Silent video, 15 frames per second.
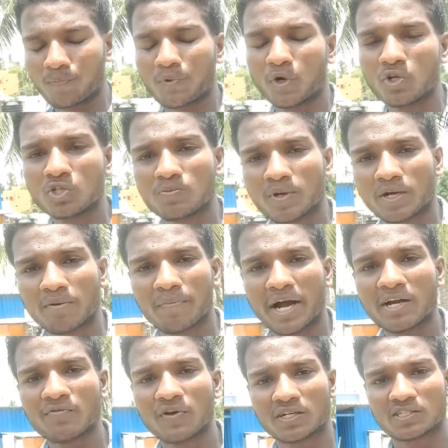ப்ரொடியூஸ் பண்ண
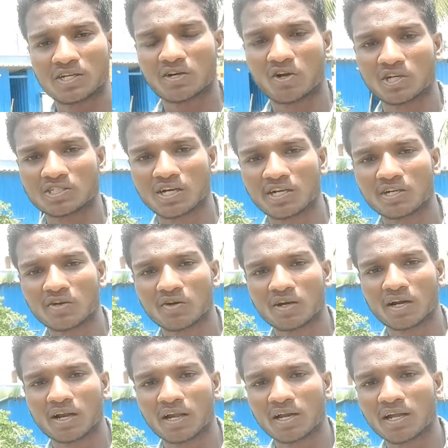மேனுஃபேக்சரிங் காஸ்ட்
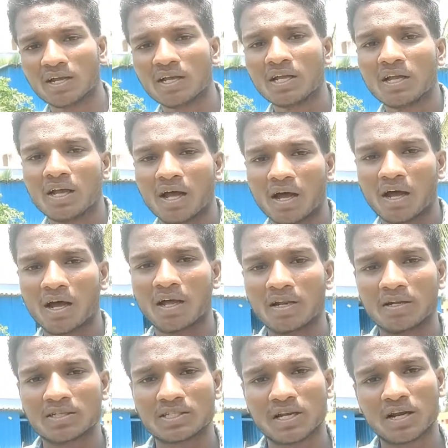அதிகன்றனால
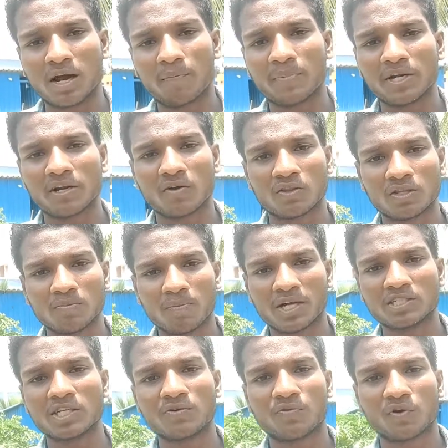சில கம்பெனியில் வந்து
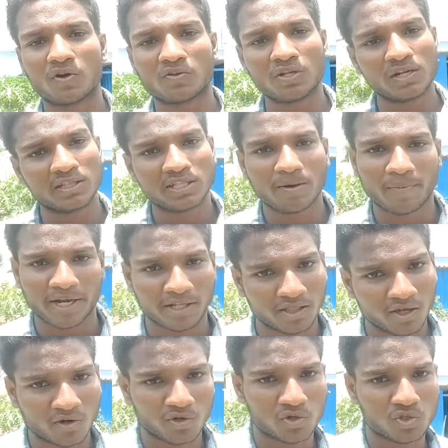பட்ஜெட் ஃபோனில் வந்து லித்தியம்
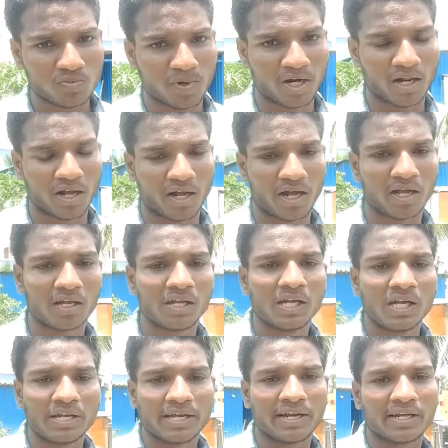அயன் தான் வந்து யூஸ் பண்ணுறாங்க
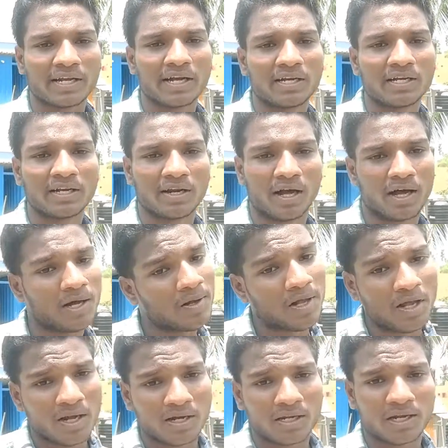என்ன கேட்டிங்கன்னா
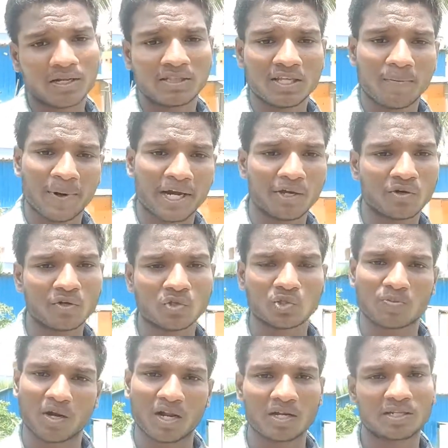நீங்கள் லித்தியம் அயனும்
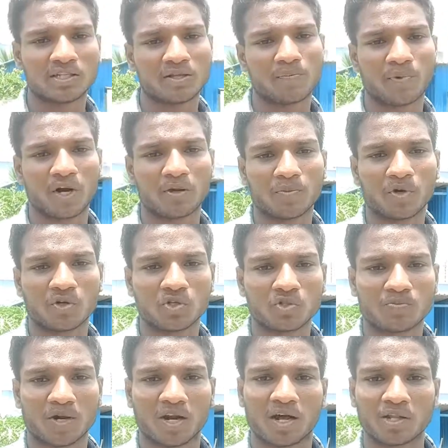யூஸ் பண்ணலாம் லித்தியம் பாலிமரும்
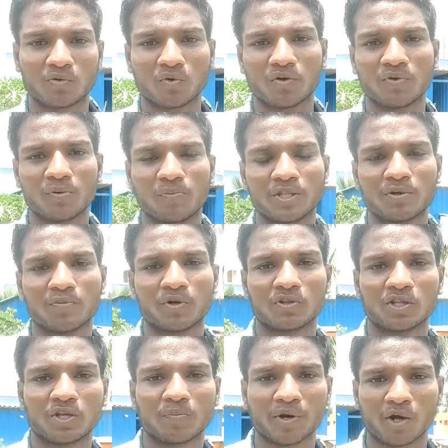யூஸ் பண்ணலாம் அது உங்கள் விருப்பத்தை
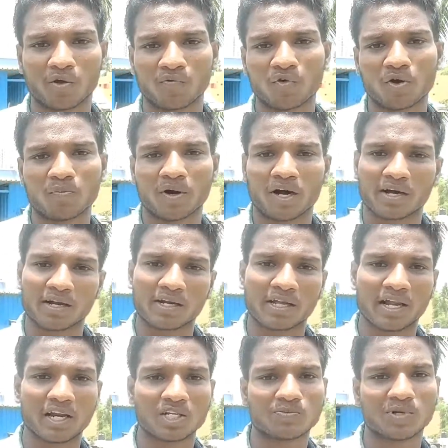பொறுத்து இப்போ நான் ஒரு ஃபோன் பார்க்குறேன்
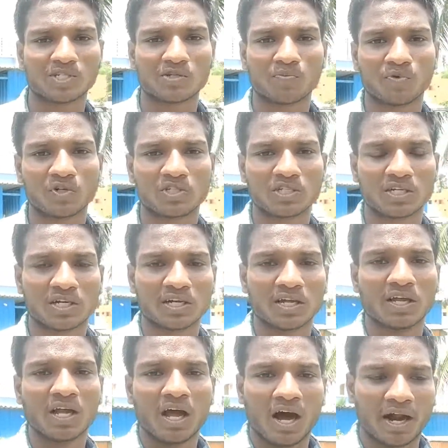எனக்கு எல்லா ஸ்பெக்ஸும் பிடிச்சிருக்கு
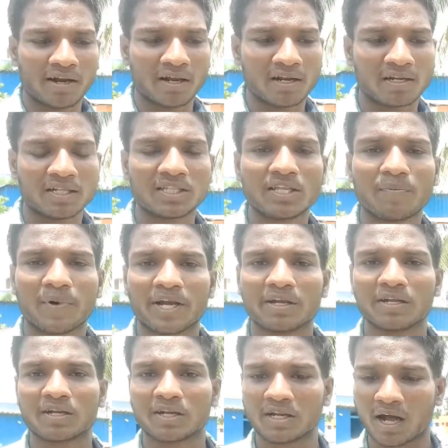ஆனால் அதில் லித்தியம்
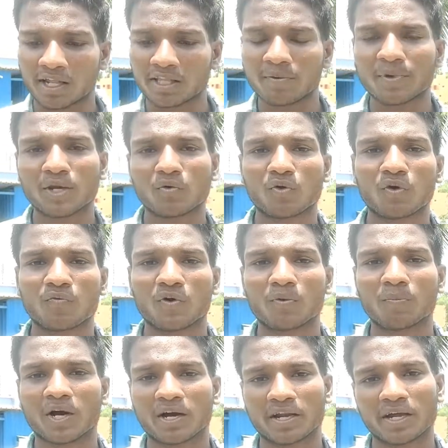அயன் இருக்குது அதேமாதிரி இன்னொரு
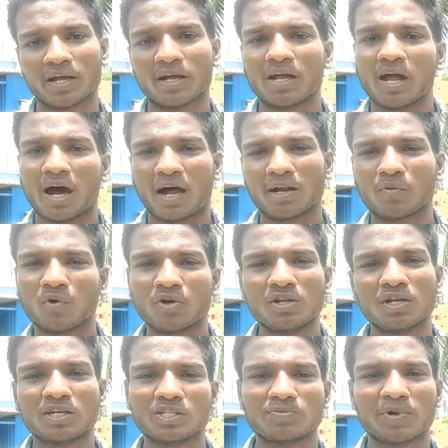ஃபோன் பார்க்குறேன் ஆனால்
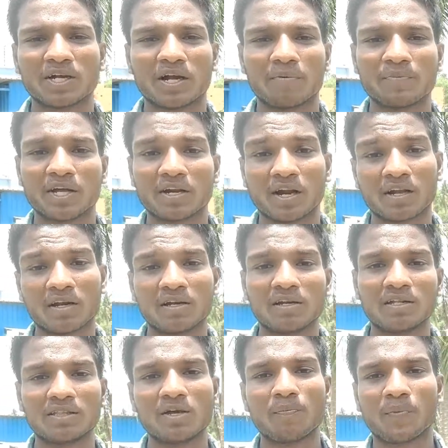ஒன்று ரெண்டு ஸ்பெக் கம்மியாக இருக்குது ஆனால் அதில்
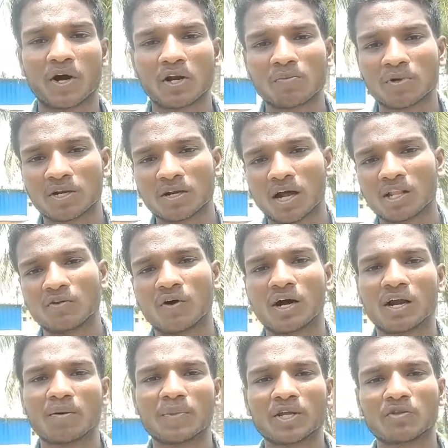லித்தியம் பாலிமர் இருக்குது அது
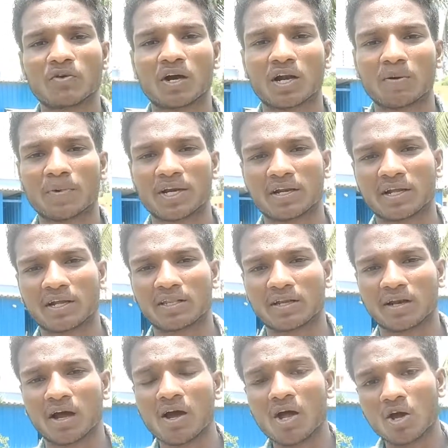வாங்கலாமா இது வாங்கலாமான்னு
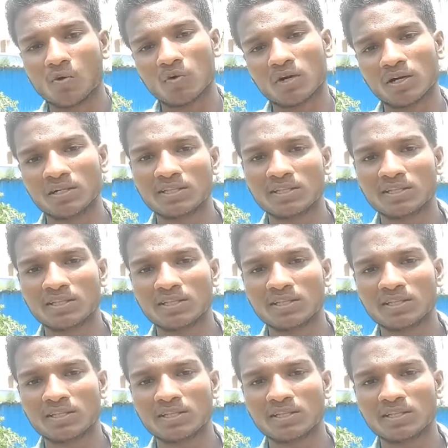கேட்டிங்கன்னா உங்களுக்கு